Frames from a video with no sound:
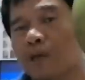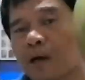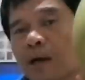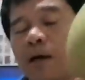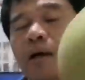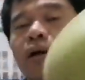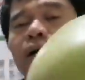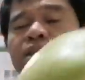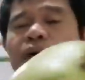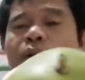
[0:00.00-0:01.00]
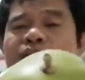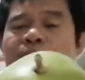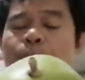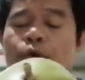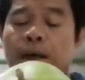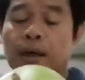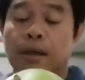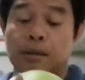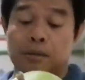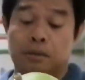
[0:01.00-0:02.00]
po sa asawa niya po
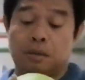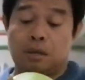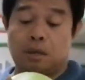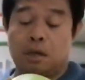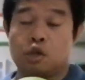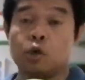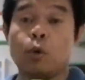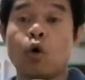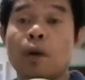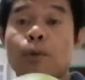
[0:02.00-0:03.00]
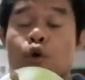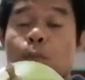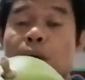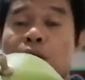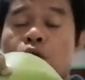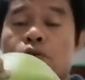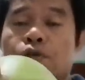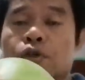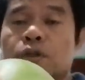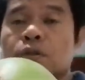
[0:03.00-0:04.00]
na subukan po itong miracle
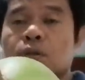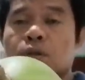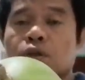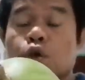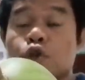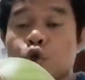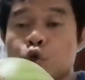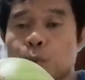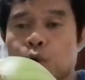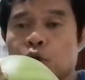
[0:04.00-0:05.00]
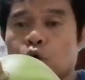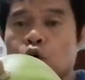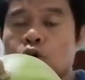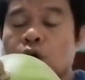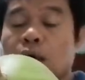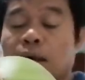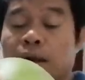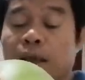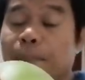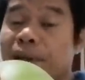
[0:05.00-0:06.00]
fruit, yung juice po nito.
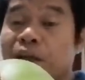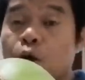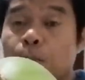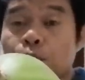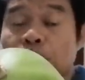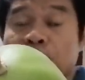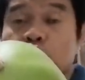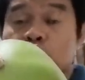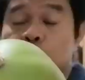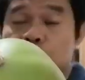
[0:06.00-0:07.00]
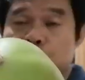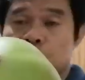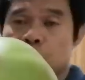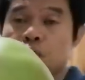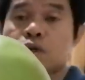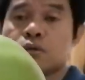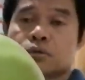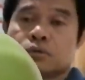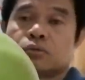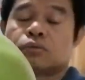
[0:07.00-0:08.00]
Kaya pinainom po nila yung juice nito.
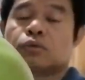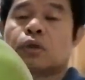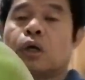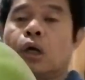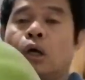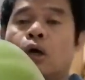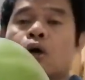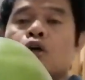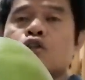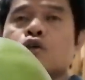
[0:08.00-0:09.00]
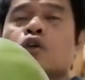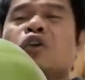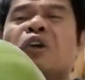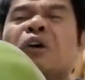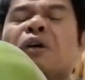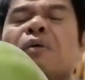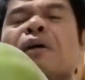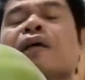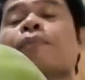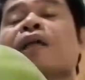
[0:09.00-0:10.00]
So,
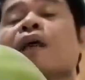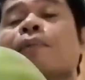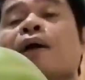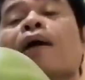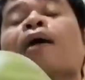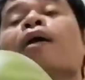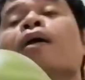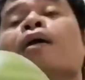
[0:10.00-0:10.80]
hirap na hirap na nga